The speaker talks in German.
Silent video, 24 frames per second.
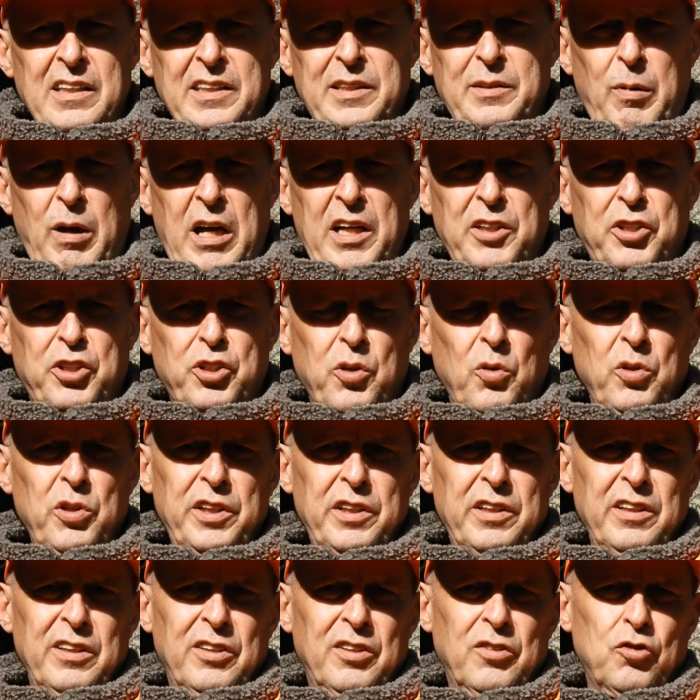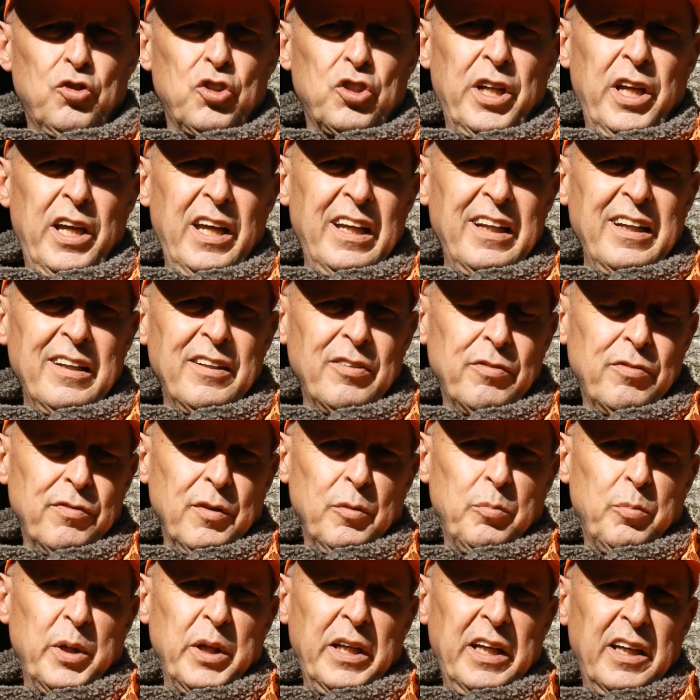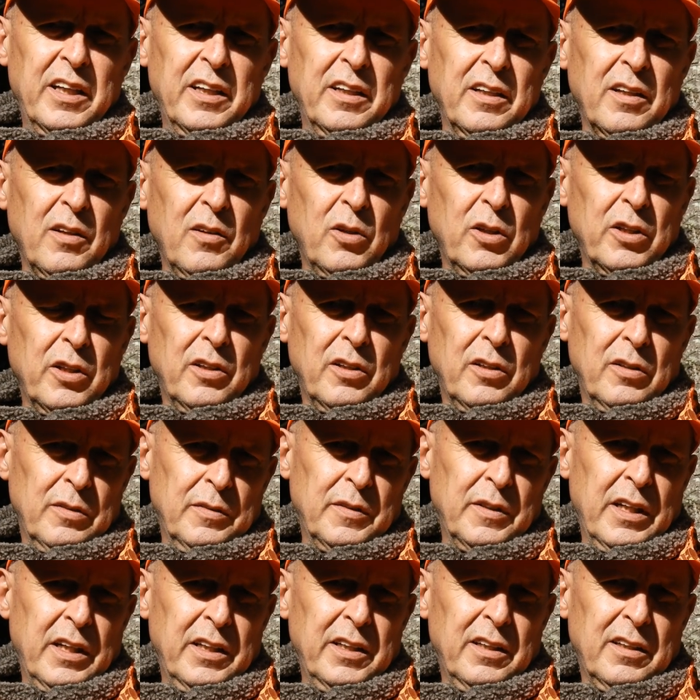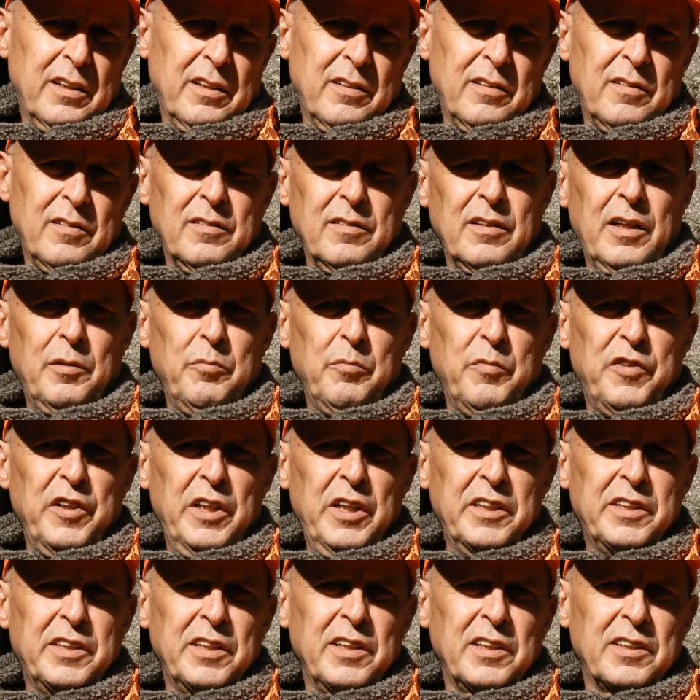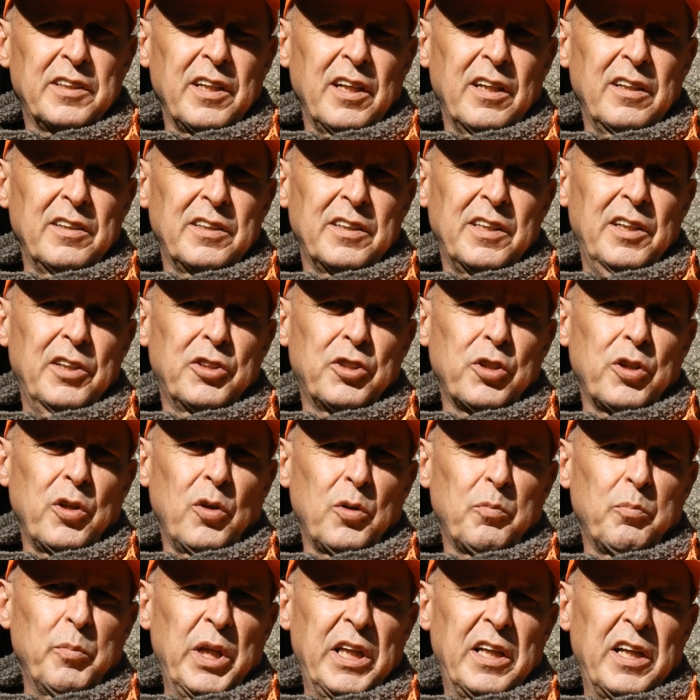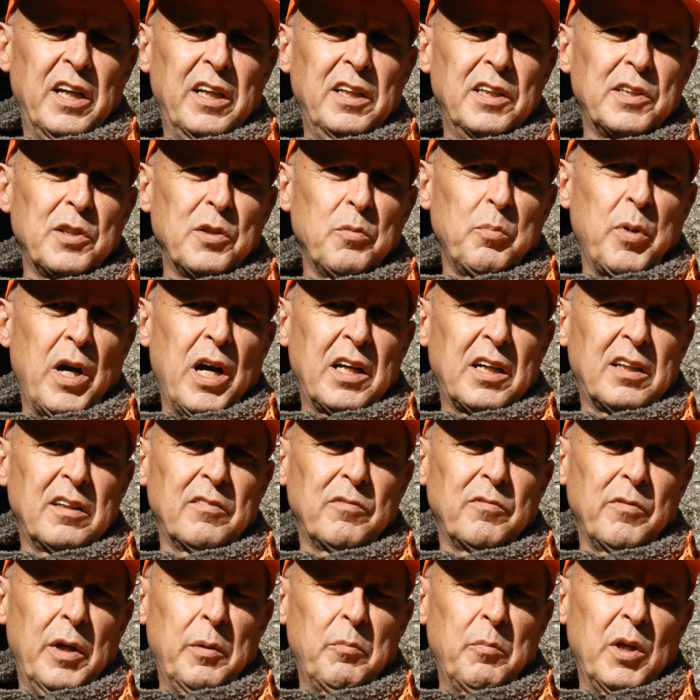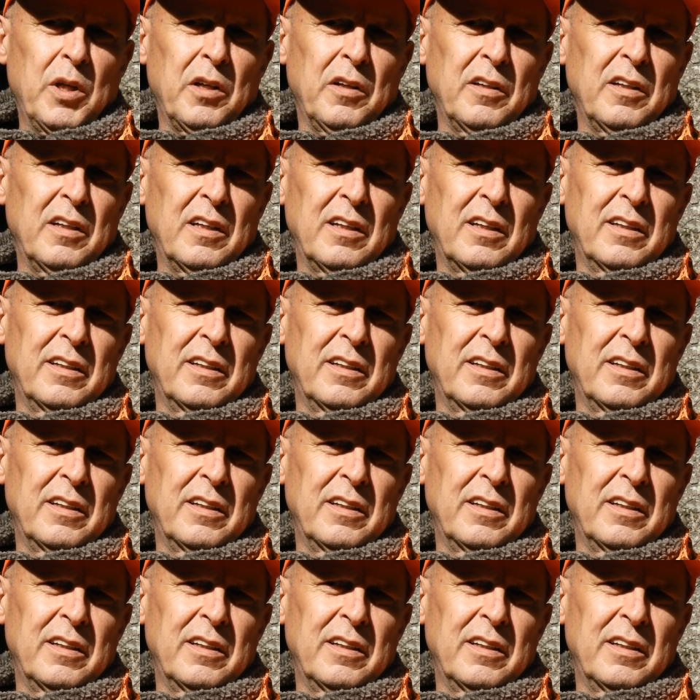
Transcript: zwei Stunden stehend verbringen? Oder dann empfiehlt sich sehr, einen Sitzstock mit einzupacken. Wenn man